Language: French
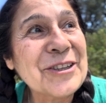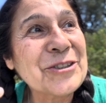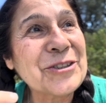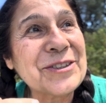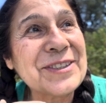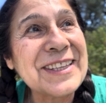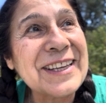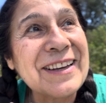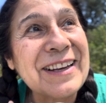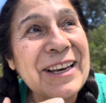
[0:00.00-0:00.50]
Je
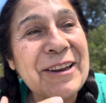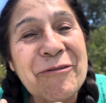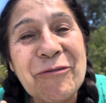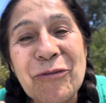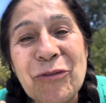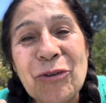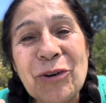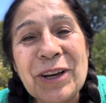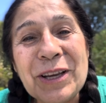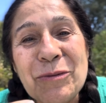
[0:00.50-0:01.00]
sais que les
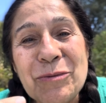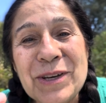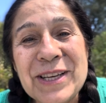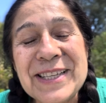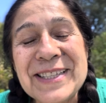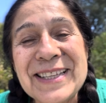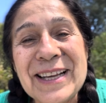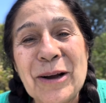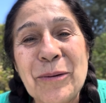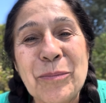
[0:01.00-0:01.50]
forêts ou
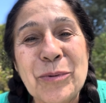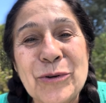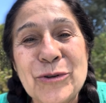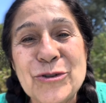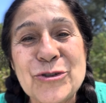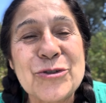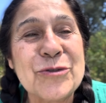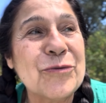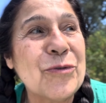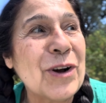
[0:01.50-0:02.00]
les arbres
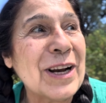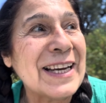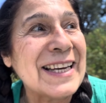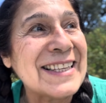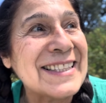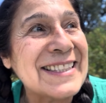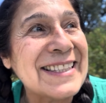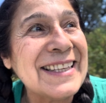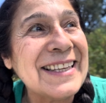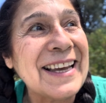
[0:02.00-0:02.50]
que je vois,
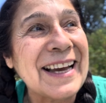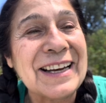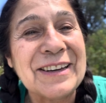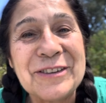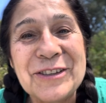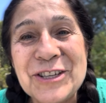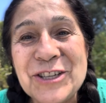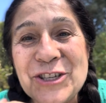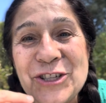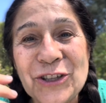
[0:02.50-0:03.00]
les cigales
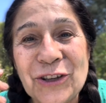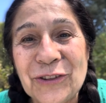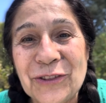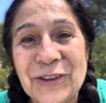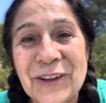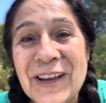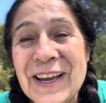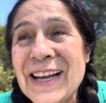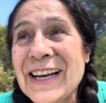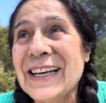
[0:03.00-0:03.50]
qui chantent,
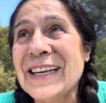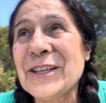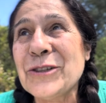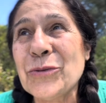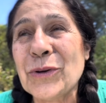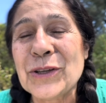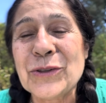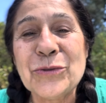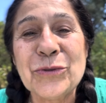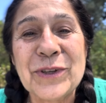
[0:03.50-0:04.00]

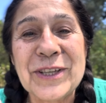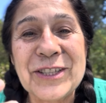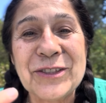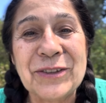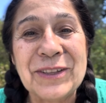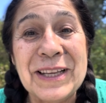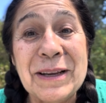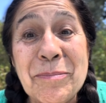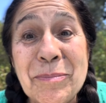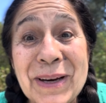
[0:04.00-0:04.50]
les oiseaux qui
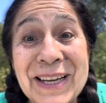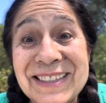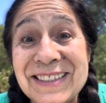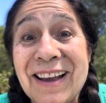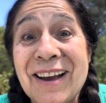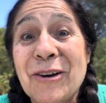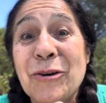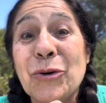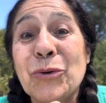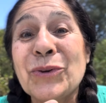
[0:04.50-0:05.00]
se déplacent,
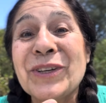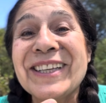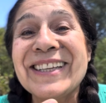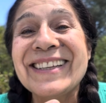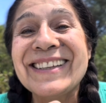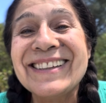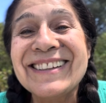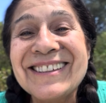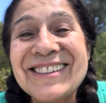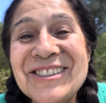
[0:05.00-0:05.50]
oui,
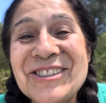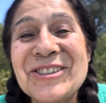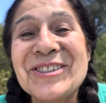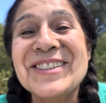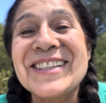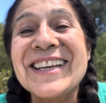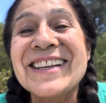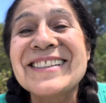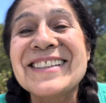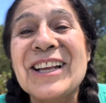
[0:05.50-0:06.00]
je
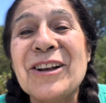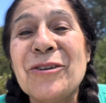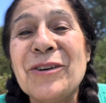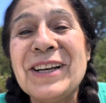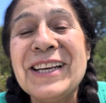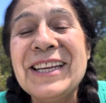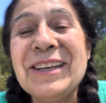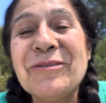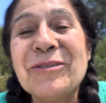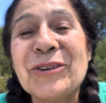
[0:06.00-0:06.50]
sais que c'est le
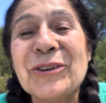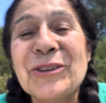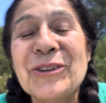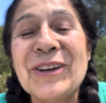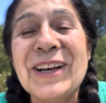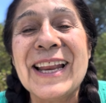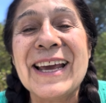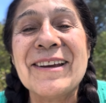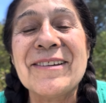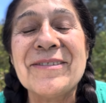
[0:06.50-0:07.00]
livre
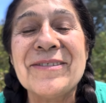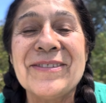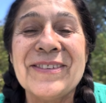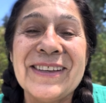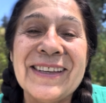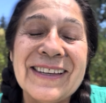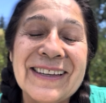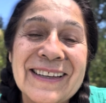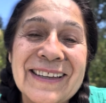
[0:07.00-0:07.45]
de la vie